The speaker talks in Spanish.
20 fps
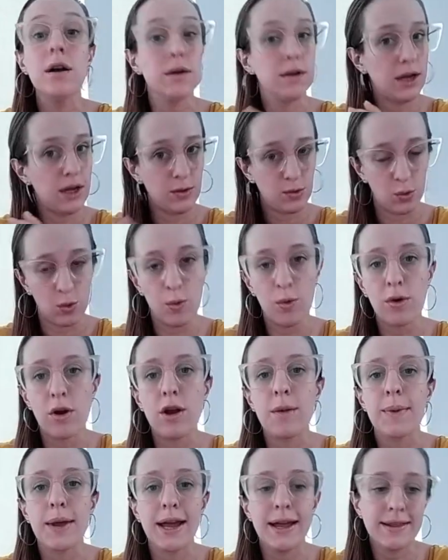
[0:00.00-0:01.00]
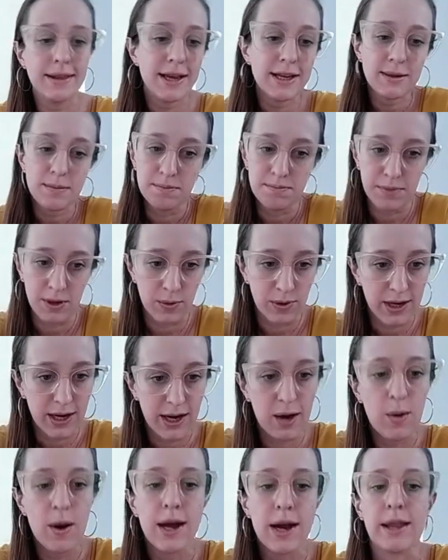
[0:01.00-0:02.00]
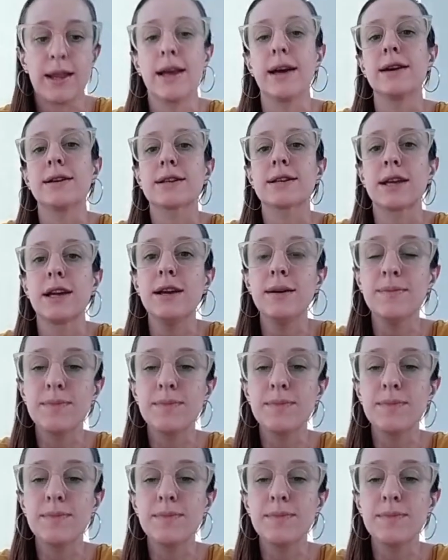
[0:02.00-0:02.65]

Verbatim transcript: y hubo un golpe antes, me voy a la guardia, ¿sí?